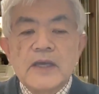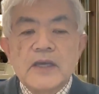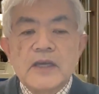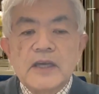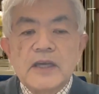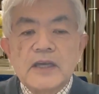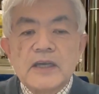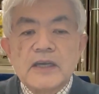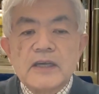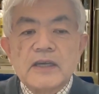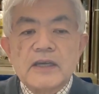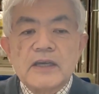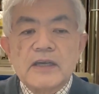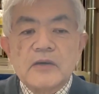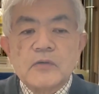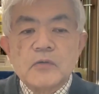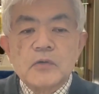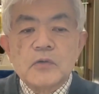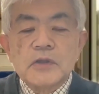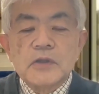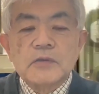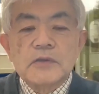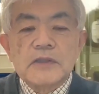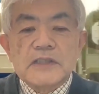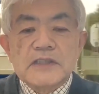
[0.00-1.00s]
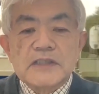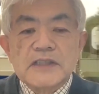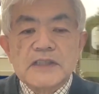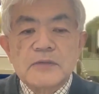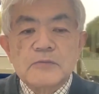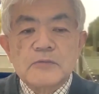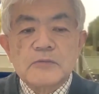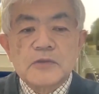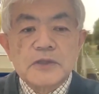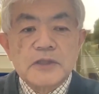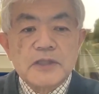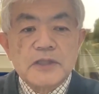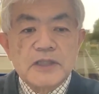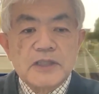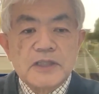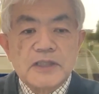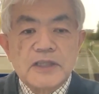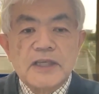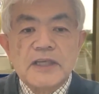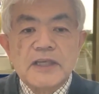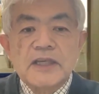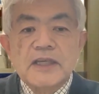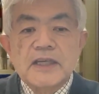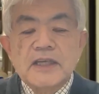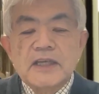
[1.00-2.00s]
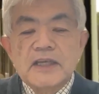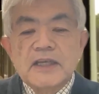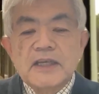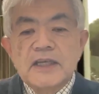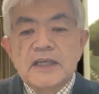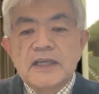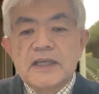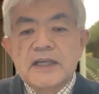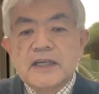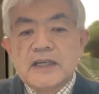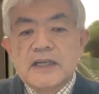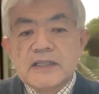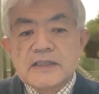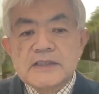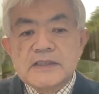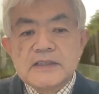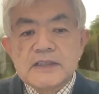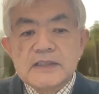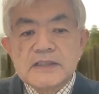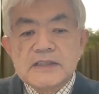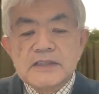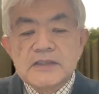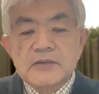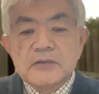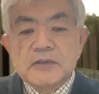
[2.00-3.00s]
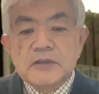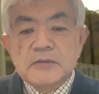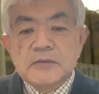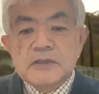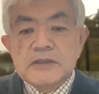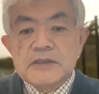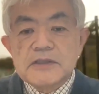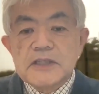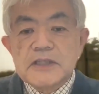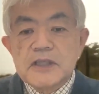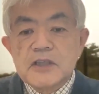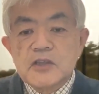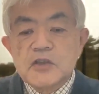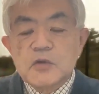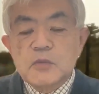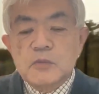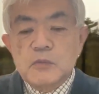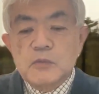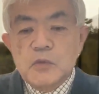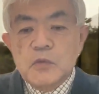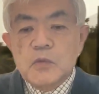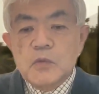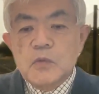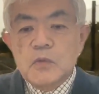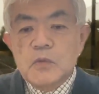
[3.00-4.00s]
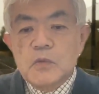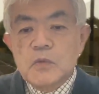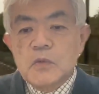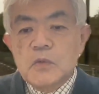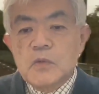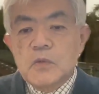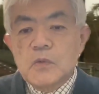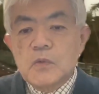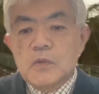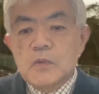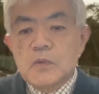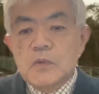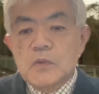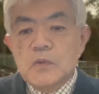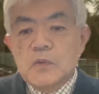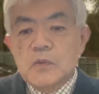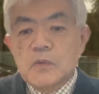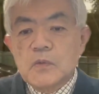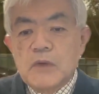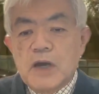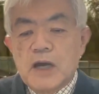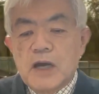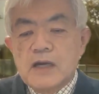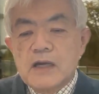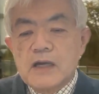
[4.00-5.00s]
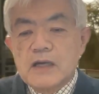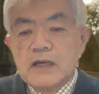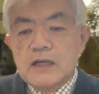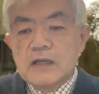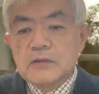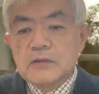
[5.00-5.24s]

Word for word: えー、これをですね、持ってきて、えー、走らせておりましたけども、まあ、